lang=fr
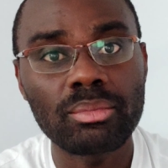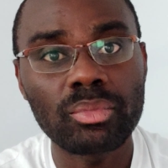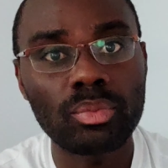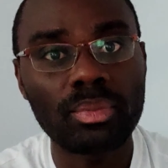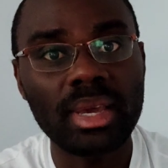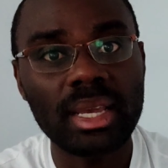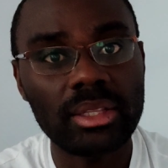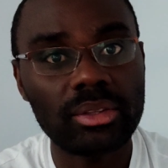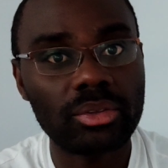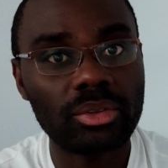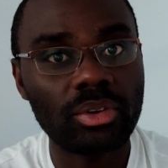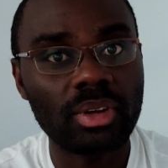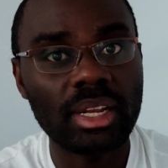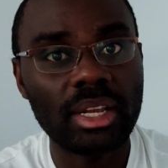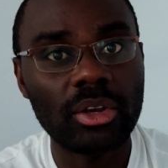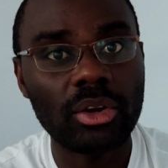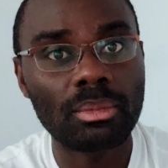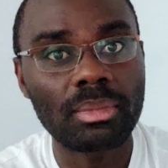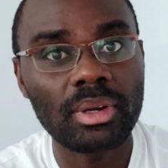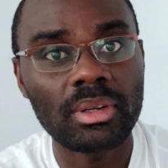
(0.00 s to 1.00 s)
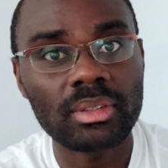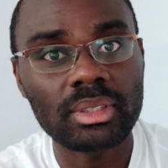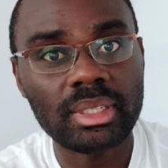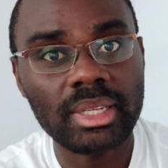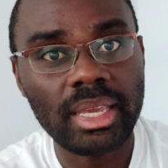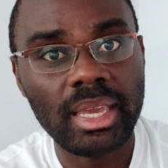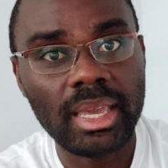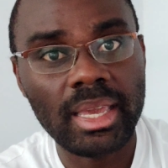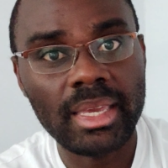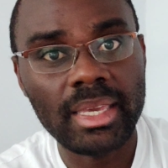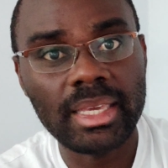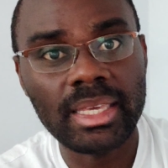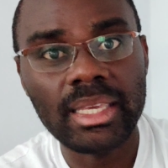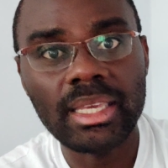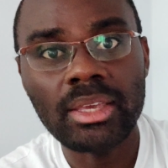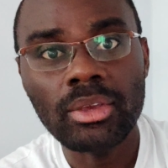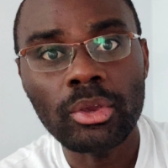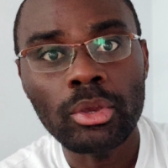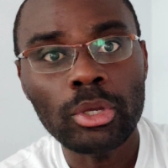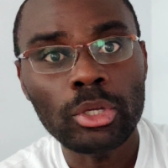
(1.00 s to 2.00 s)
me mettre dans les commentaires
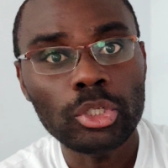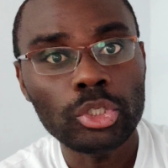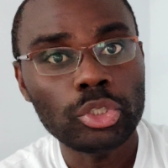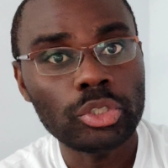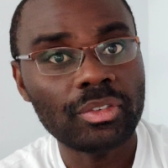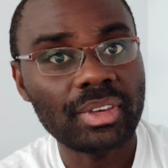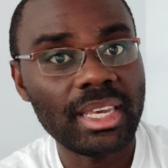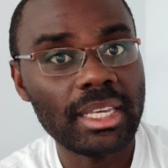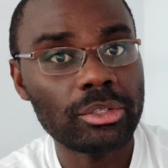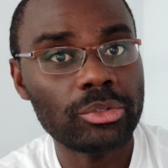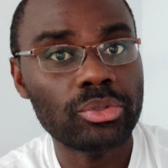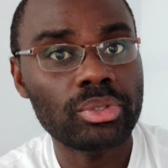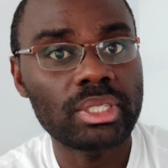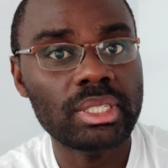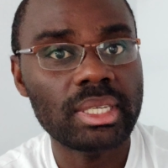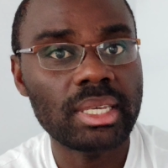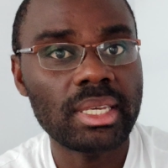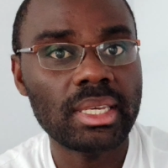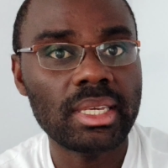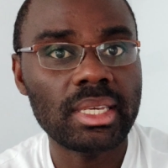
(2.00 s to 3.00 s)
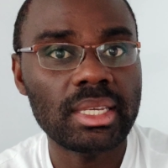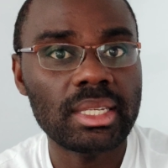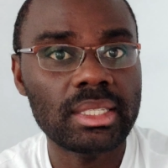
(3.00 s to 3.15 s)
et je vais étudier.